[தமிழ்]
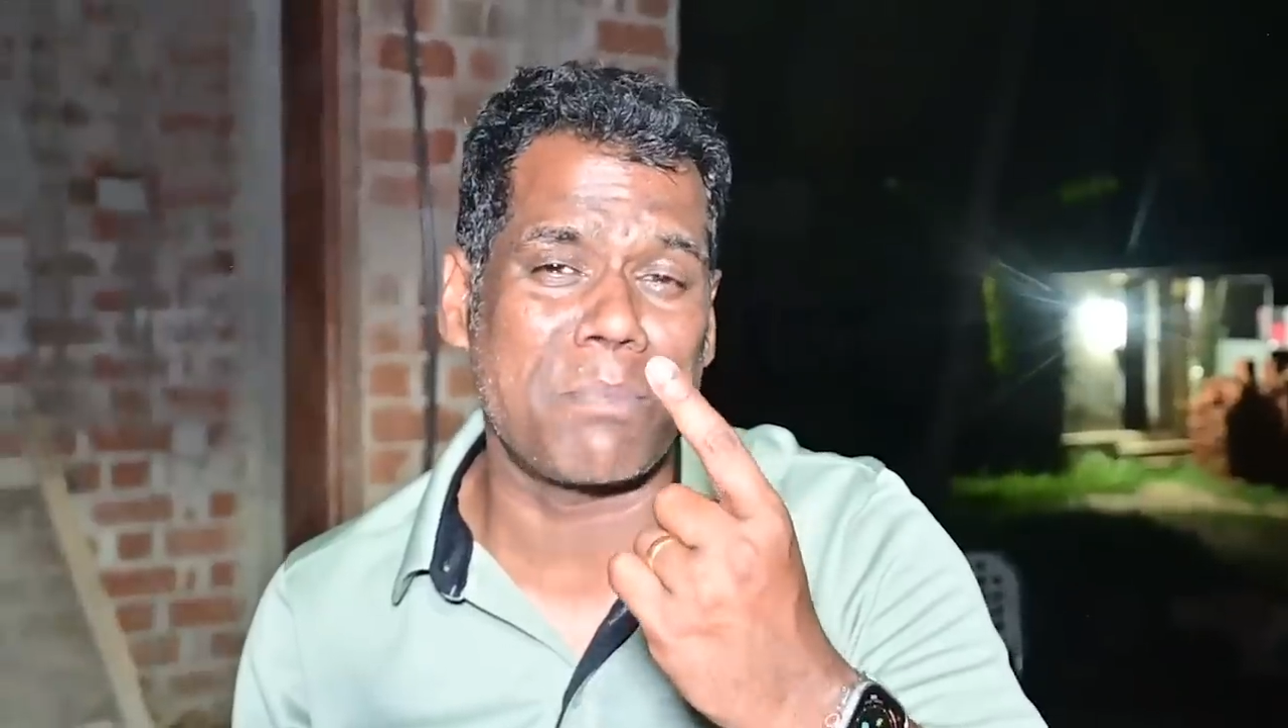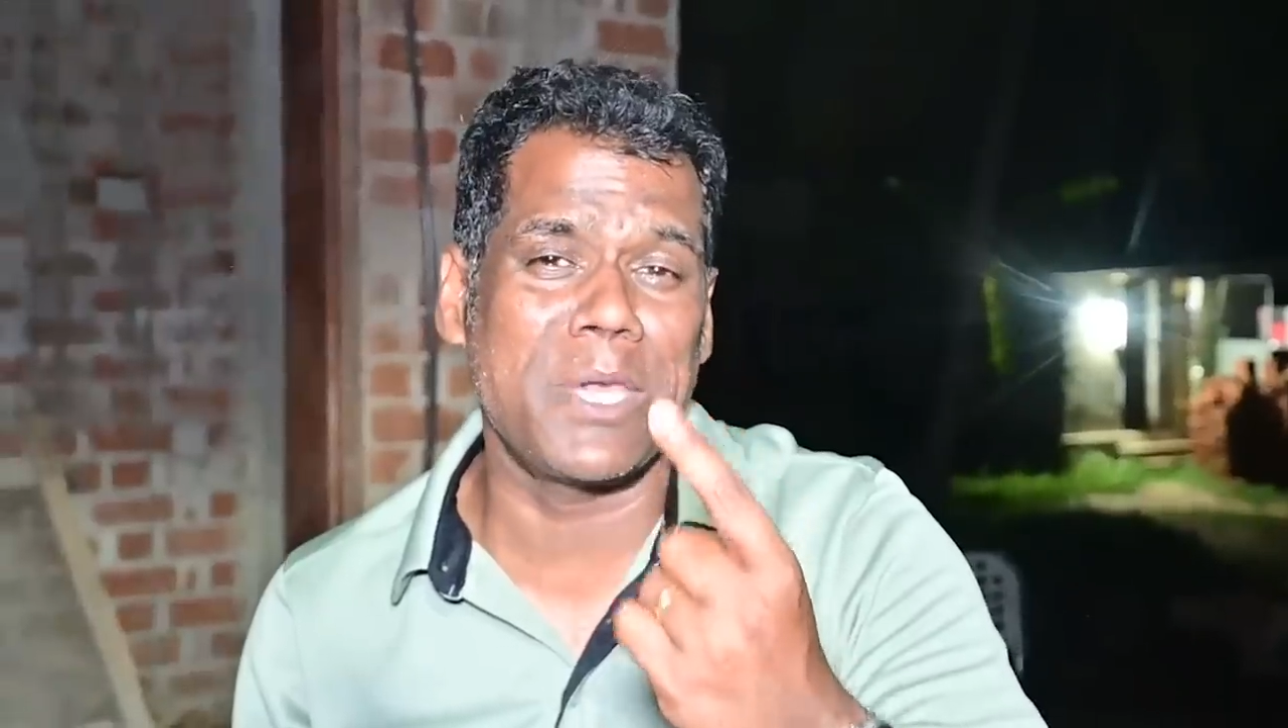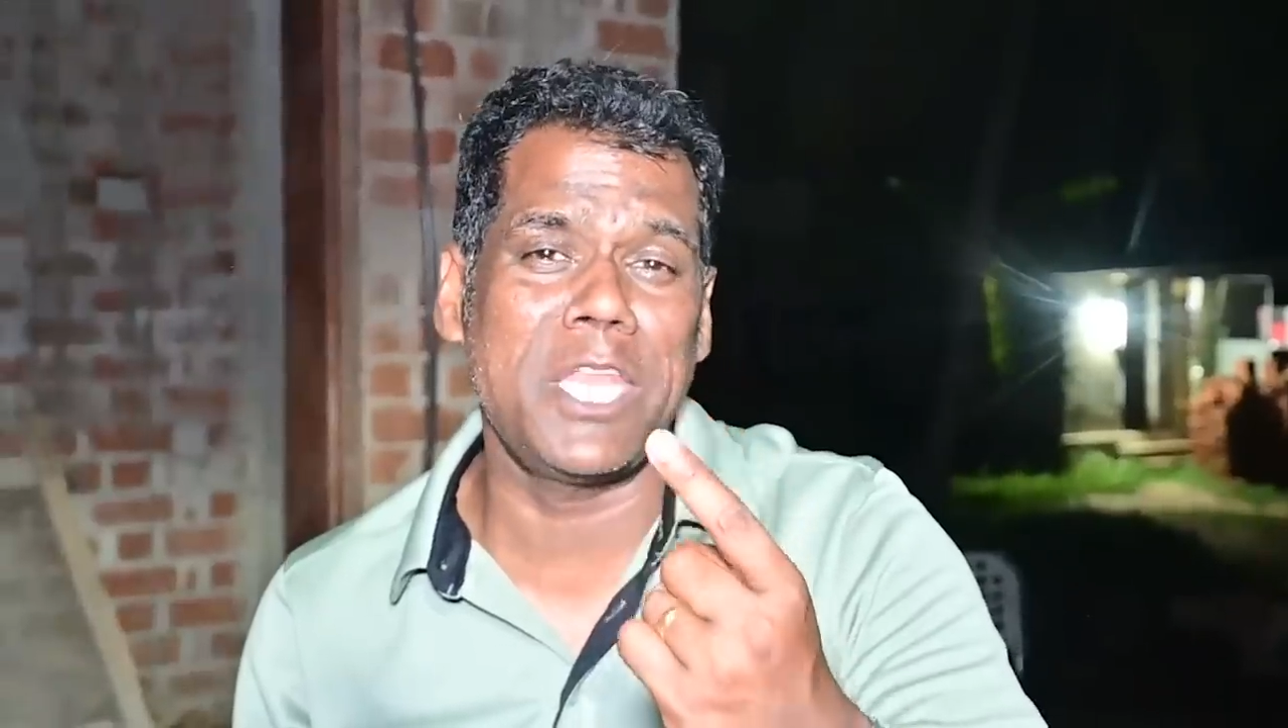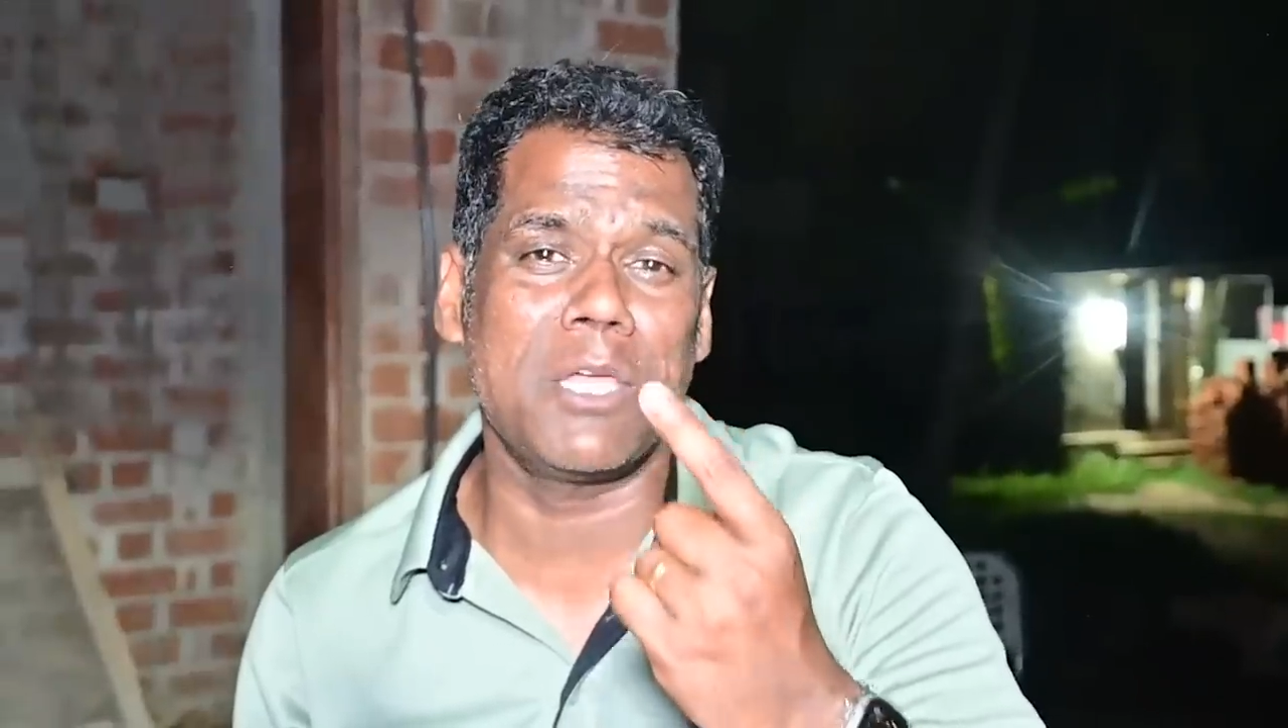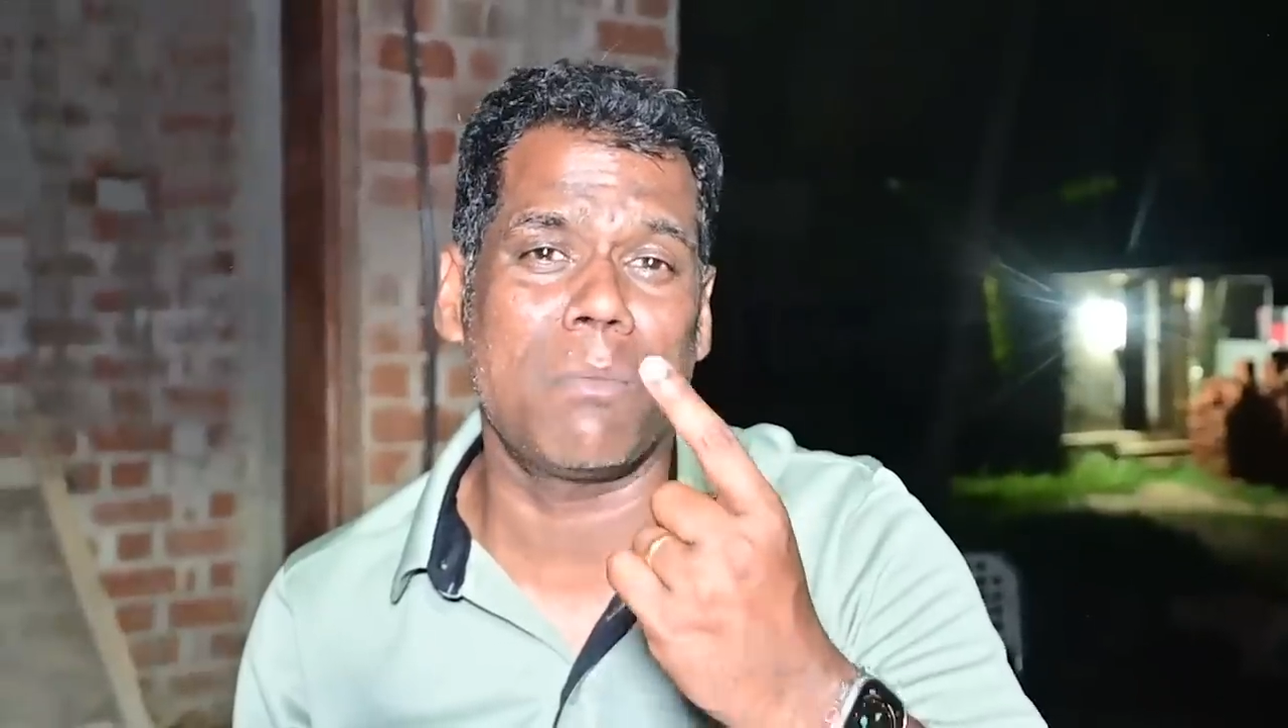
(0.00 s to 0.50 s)

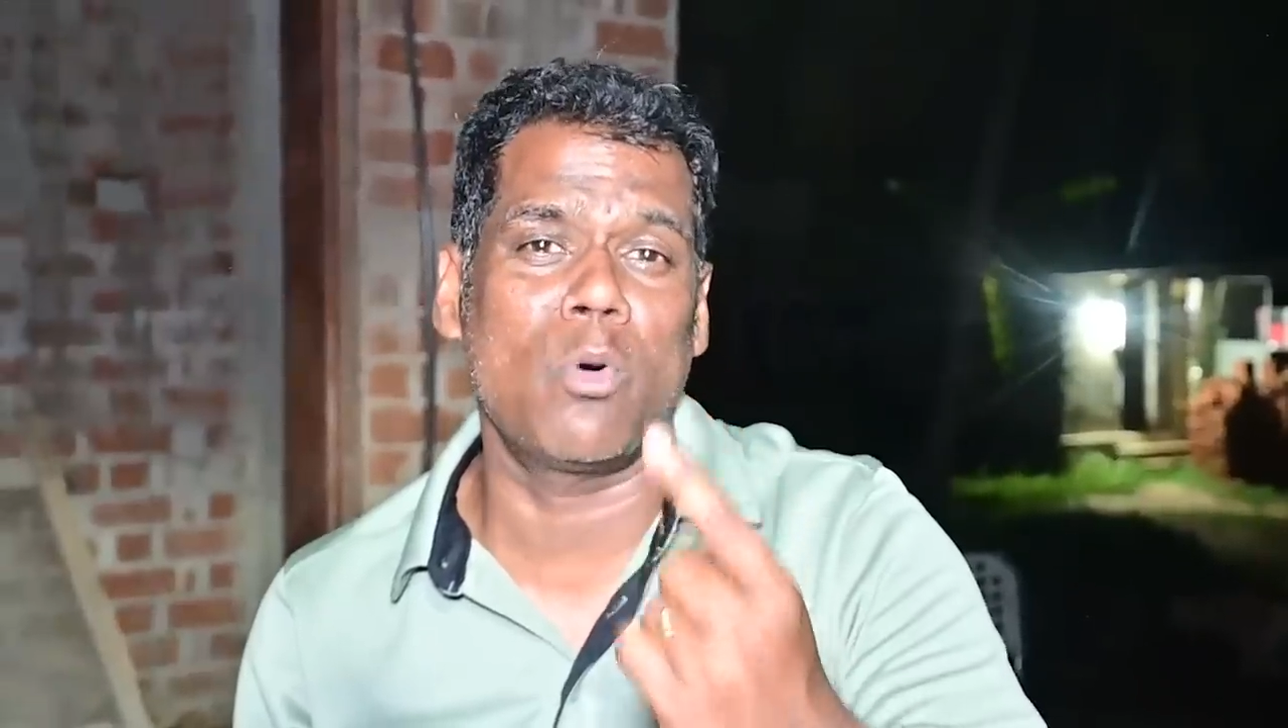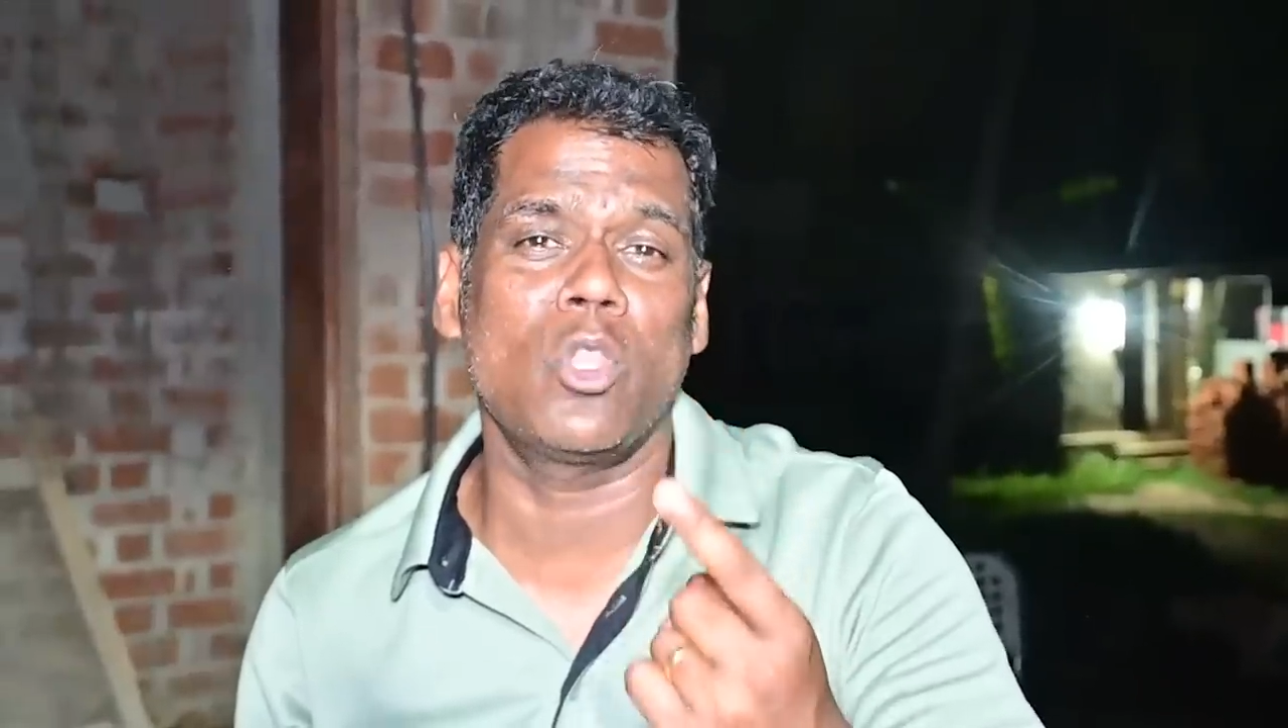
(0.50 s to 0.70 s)
பெரிய